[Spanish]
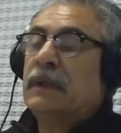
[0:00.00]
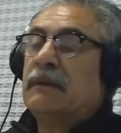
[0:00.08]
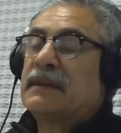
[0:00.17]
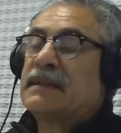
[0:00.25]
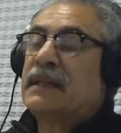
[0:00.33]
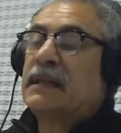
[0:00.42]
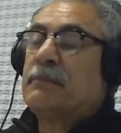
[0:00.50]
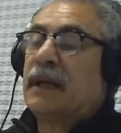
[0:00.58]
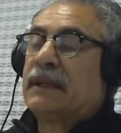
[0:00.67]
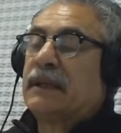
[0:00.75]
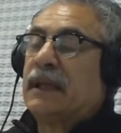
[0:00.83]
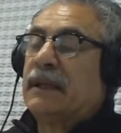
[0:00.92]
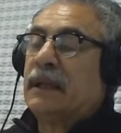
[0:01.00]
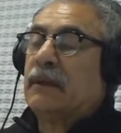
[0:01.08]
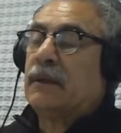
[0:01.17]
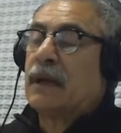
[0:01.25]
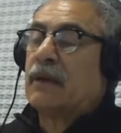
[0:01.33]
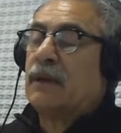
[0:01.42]
y va a ser impactante a
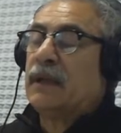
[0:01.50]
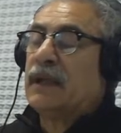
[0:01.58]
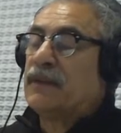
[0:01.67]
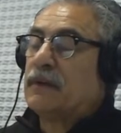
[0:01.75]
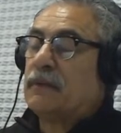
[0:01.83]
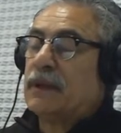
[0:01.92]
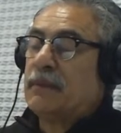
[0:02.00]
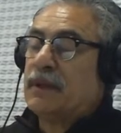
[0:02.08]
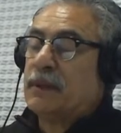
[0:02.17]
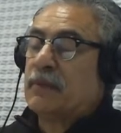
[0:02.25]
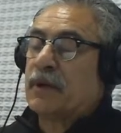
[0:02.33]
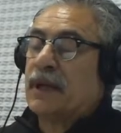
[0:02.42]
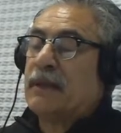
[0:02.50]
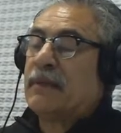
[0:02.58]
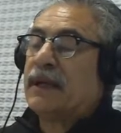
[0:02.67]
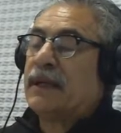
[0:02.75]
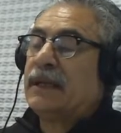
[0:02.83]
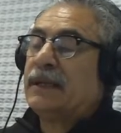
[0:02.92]
lo largo del día seguramente porque la
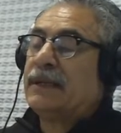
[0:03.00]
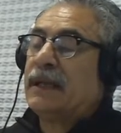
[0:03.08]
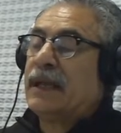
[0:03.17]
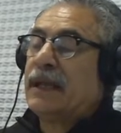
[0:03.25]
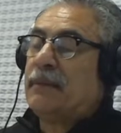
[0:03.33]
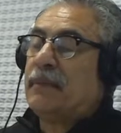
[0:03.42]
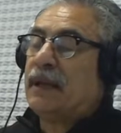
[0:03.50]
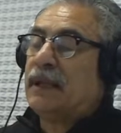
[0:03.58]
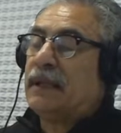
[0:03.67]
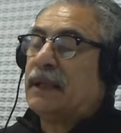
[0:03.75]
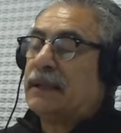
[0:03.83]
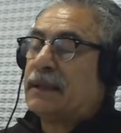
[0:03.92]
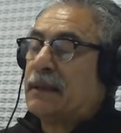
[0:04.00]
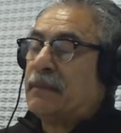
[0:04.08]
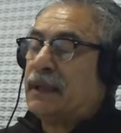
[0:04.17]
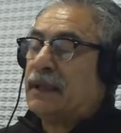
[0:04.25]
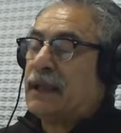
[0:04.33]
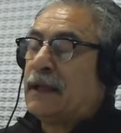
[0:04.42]
imagen es tremenda,
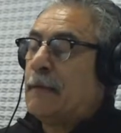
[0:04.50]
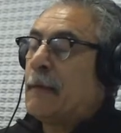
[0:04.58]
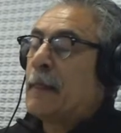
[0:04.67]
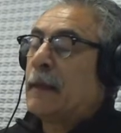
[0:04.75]
tremenda.